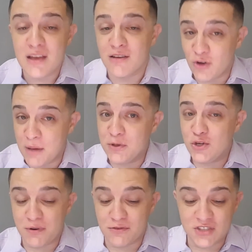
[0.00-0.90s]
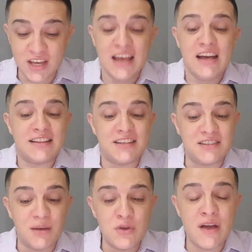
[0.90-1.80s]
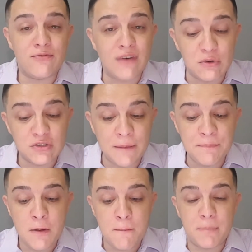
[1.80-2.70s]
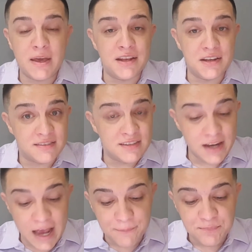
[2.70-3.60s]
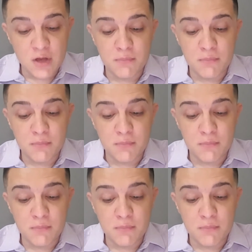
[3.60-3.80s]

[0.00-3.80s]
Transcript: Eu vou repetir para você: a testemunha falsa perecerá,